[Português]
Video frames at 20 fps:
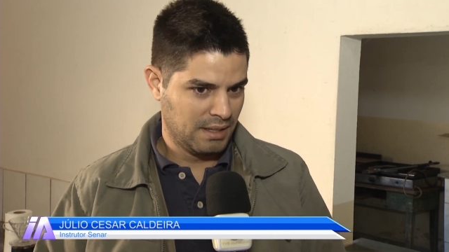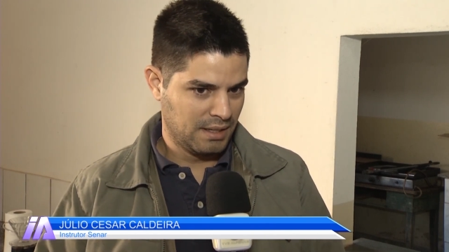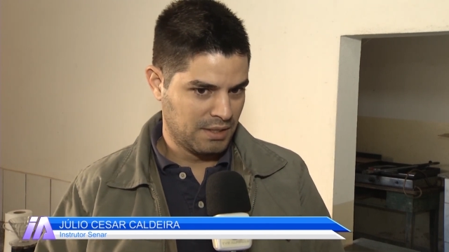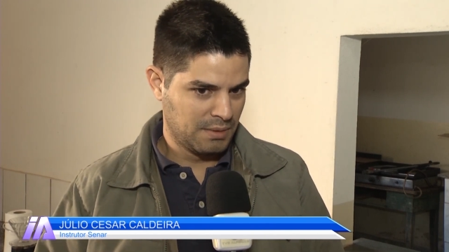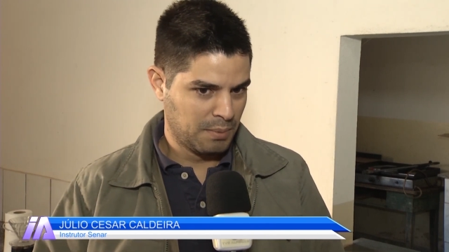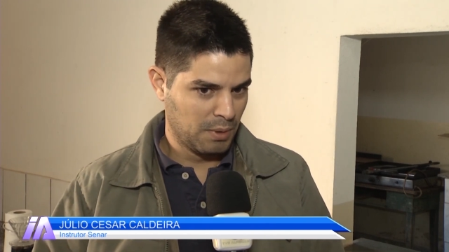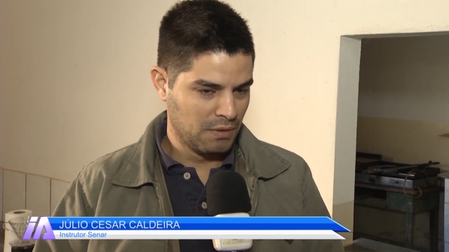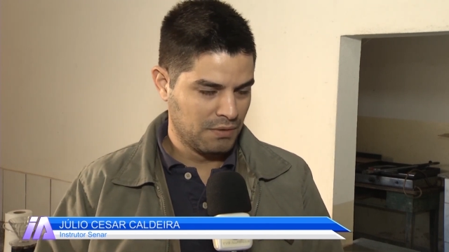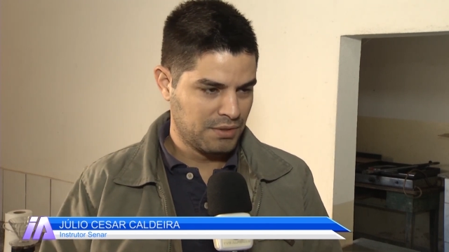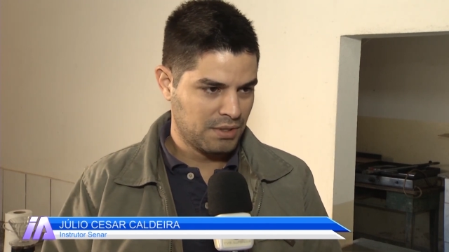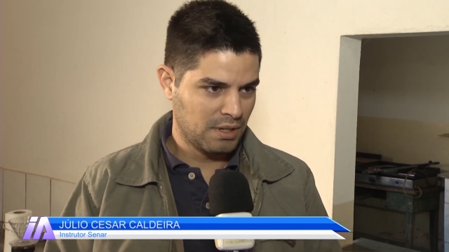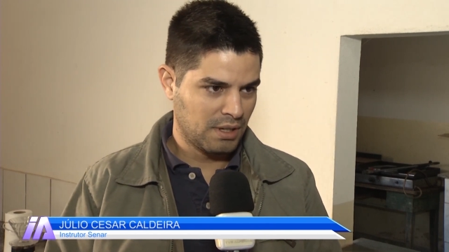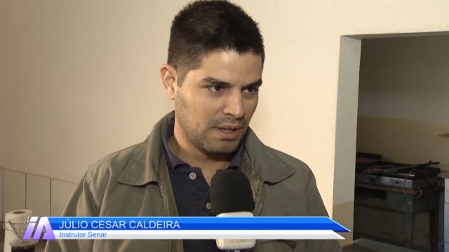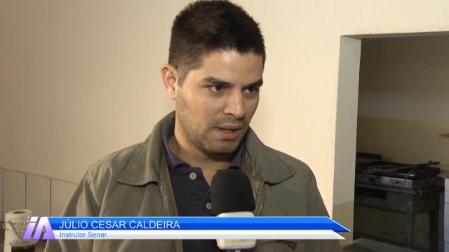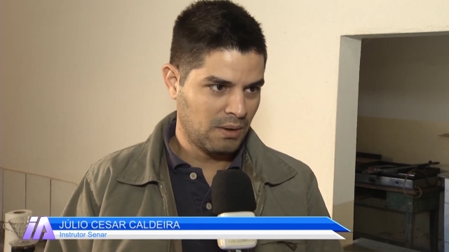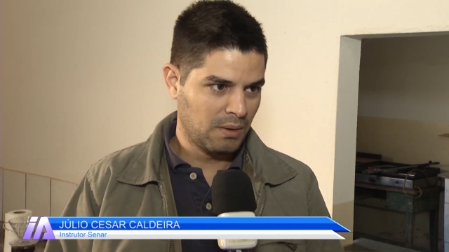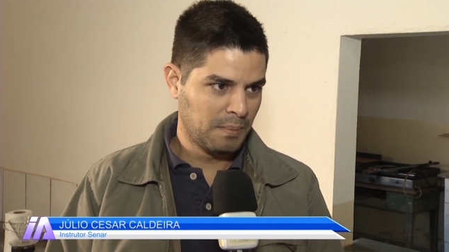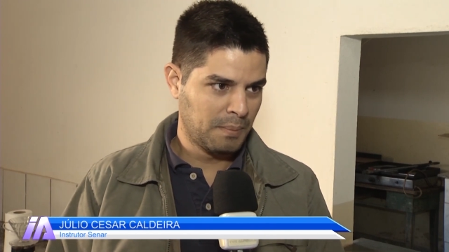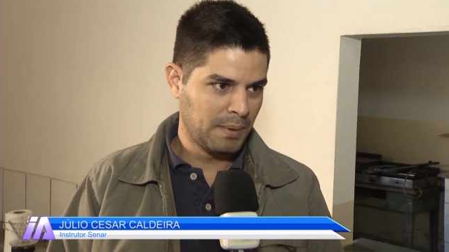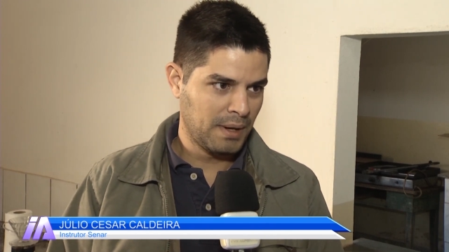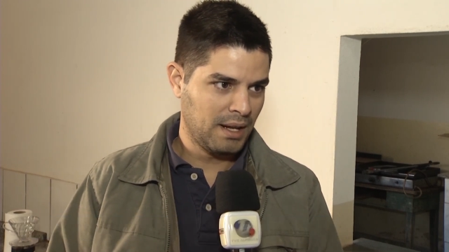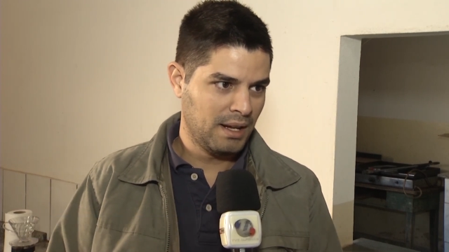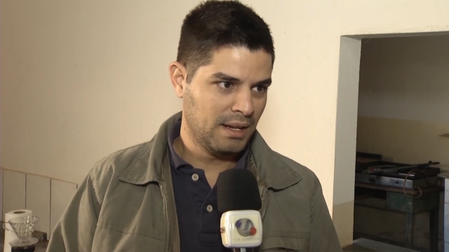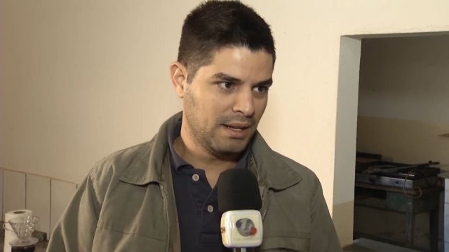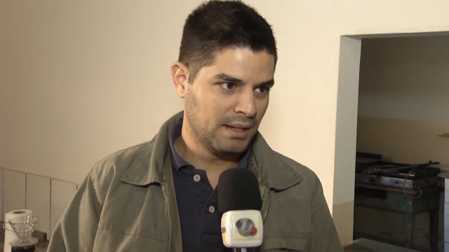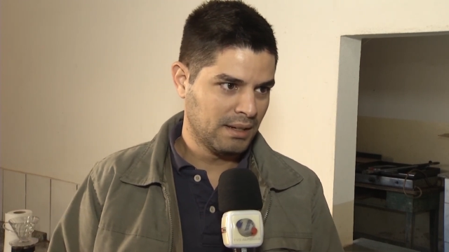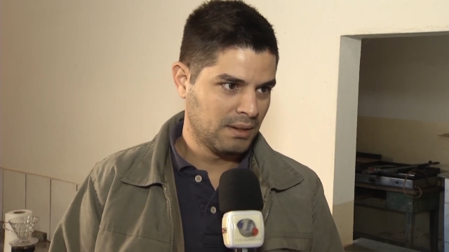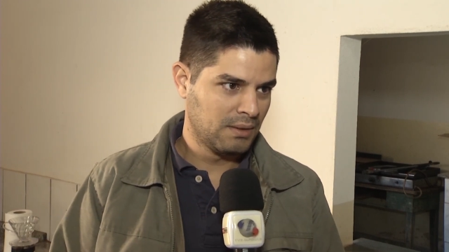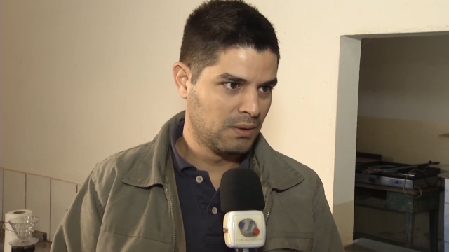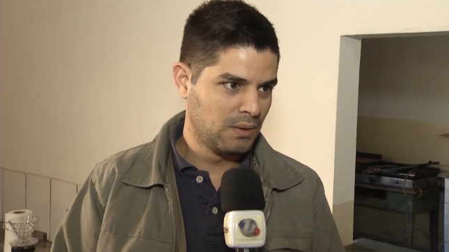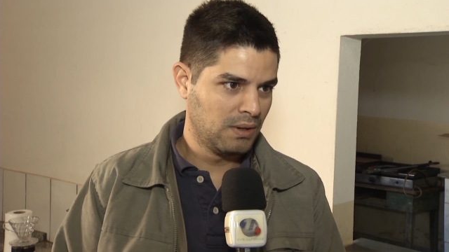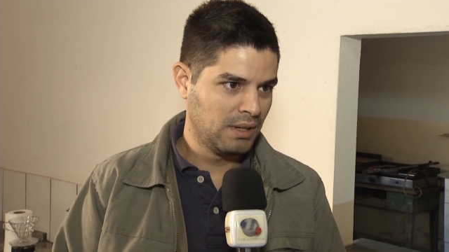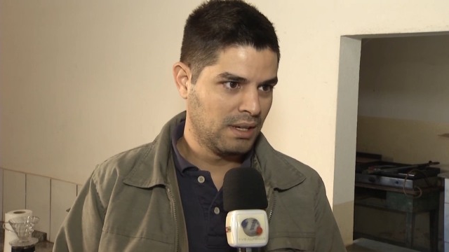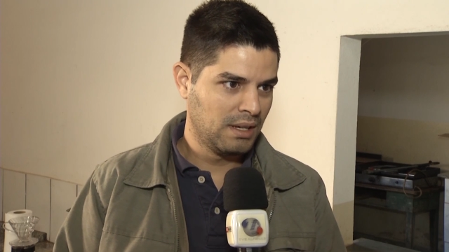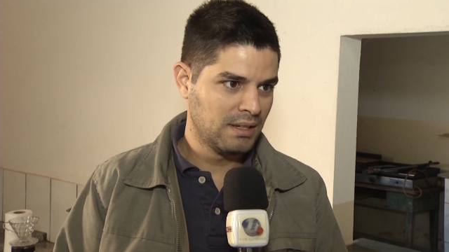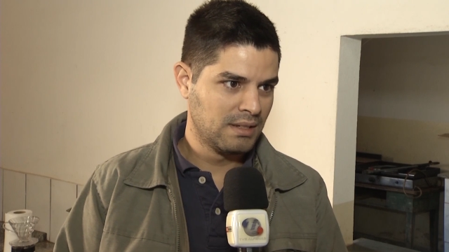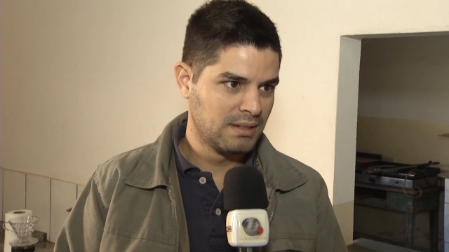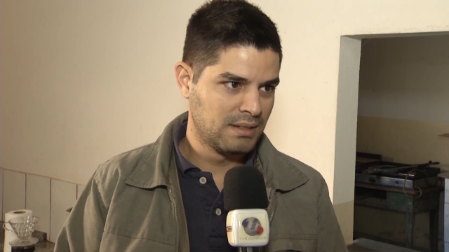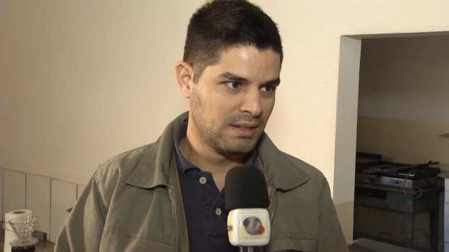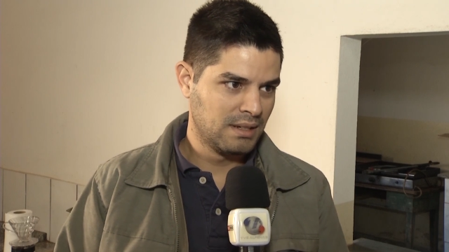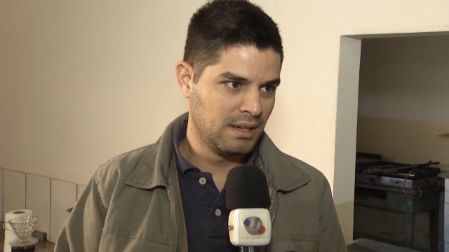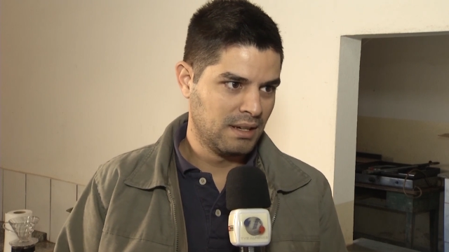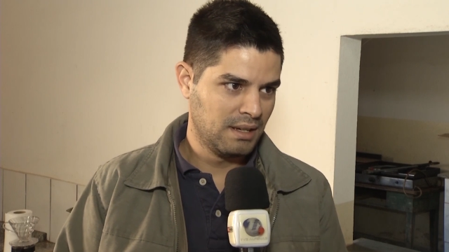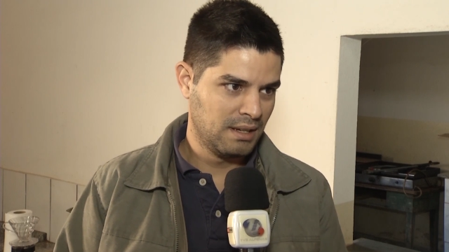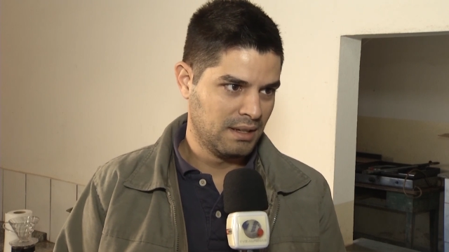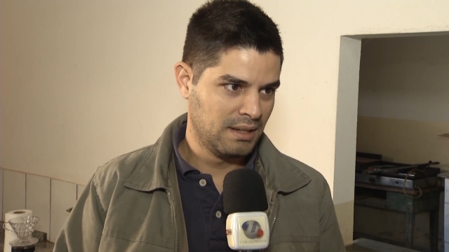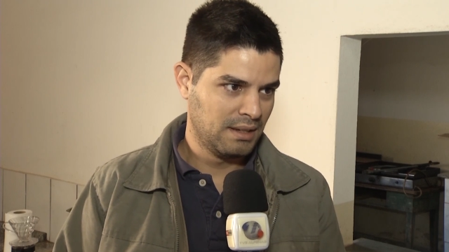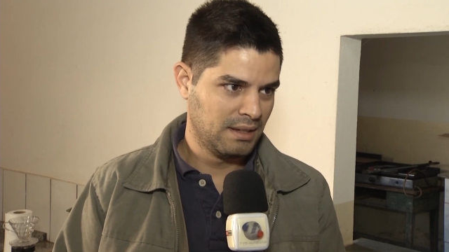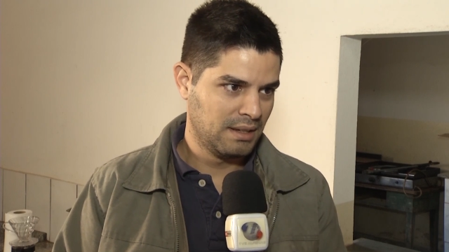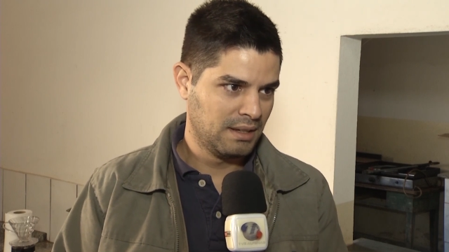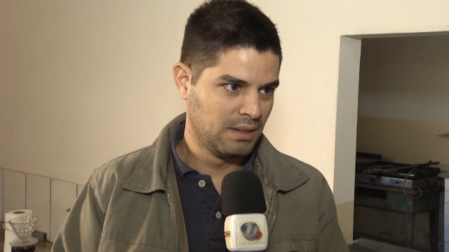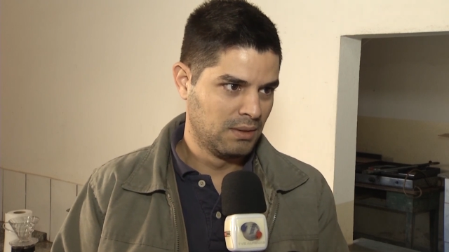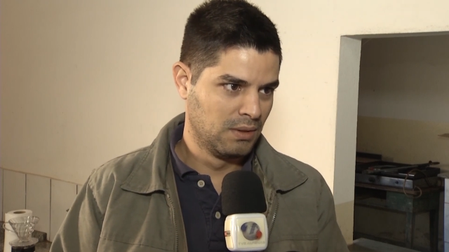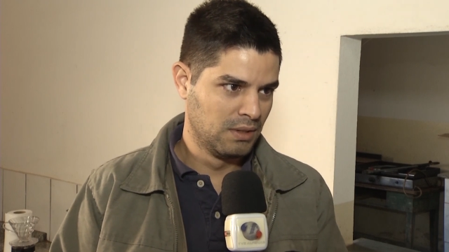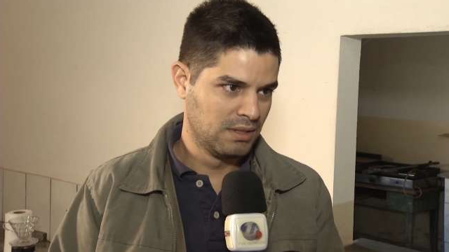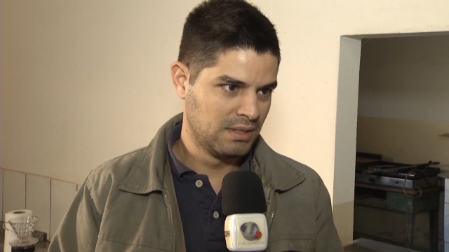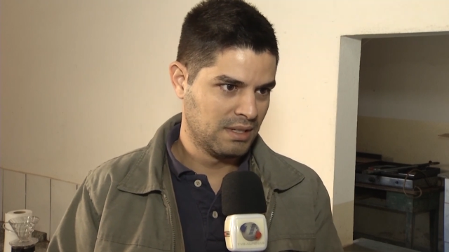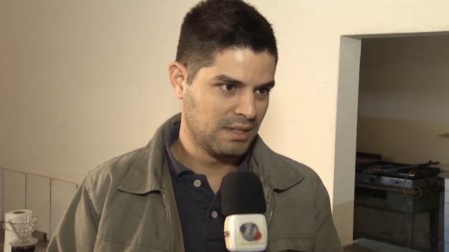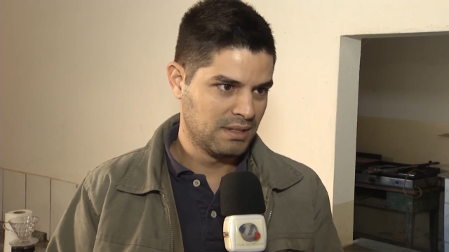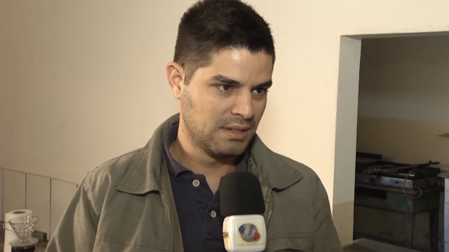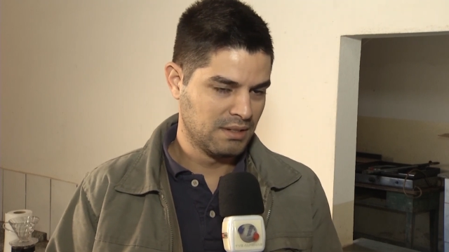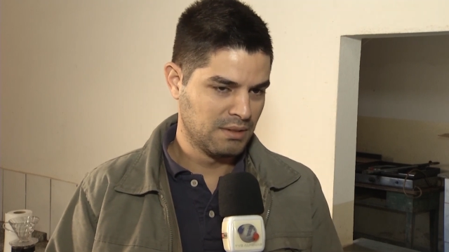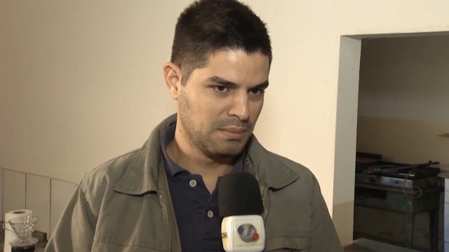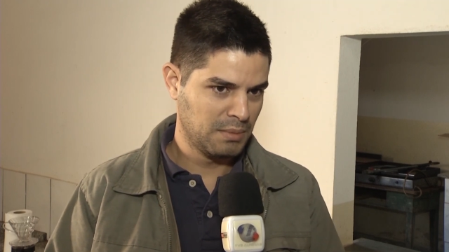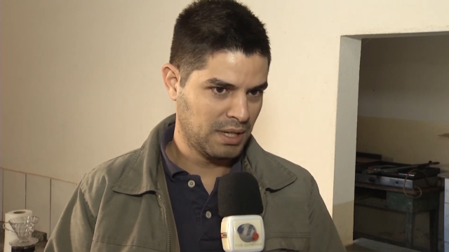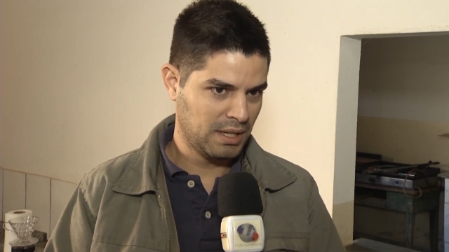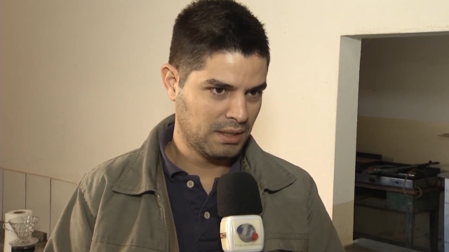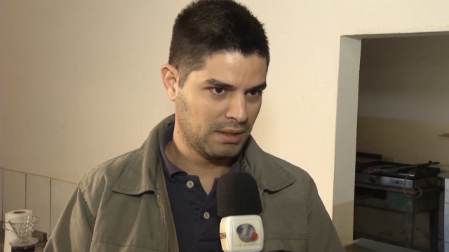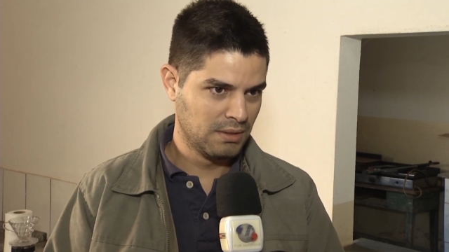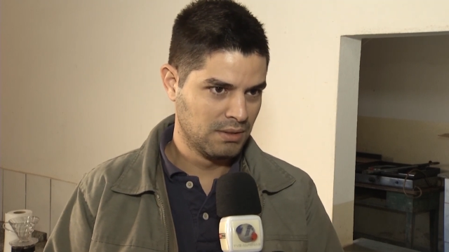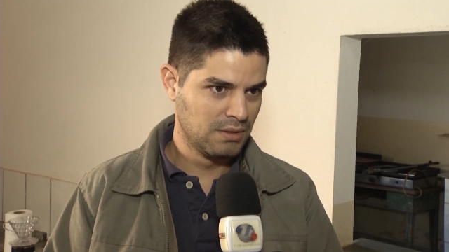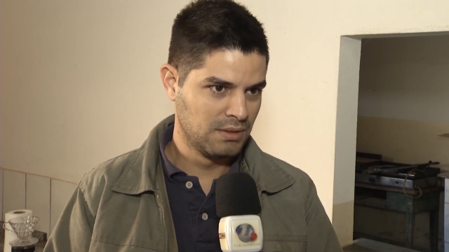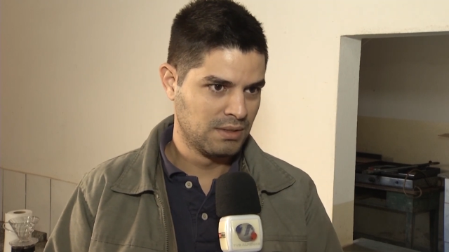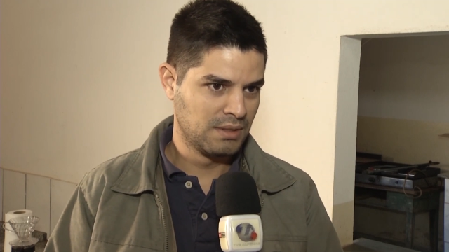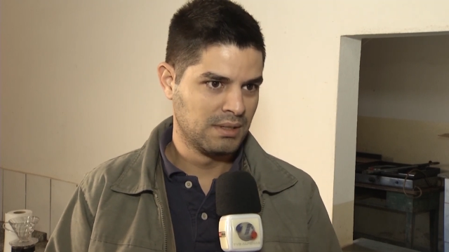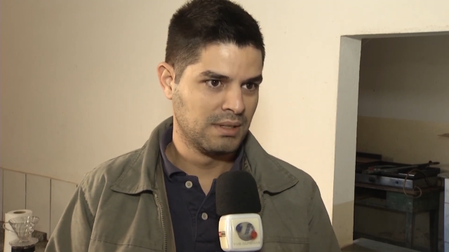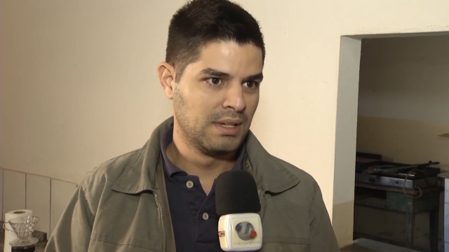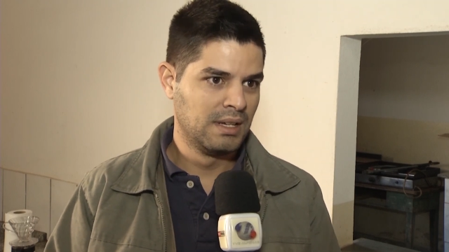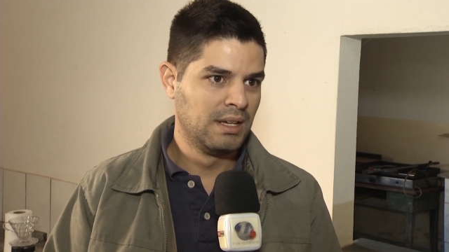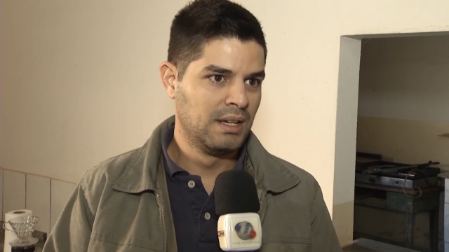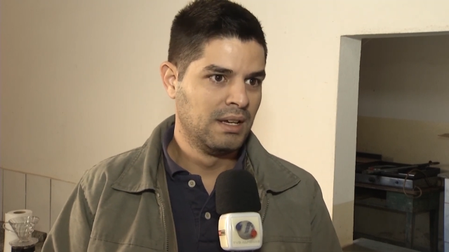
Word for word: esse profissional para conhecer todos esses métodos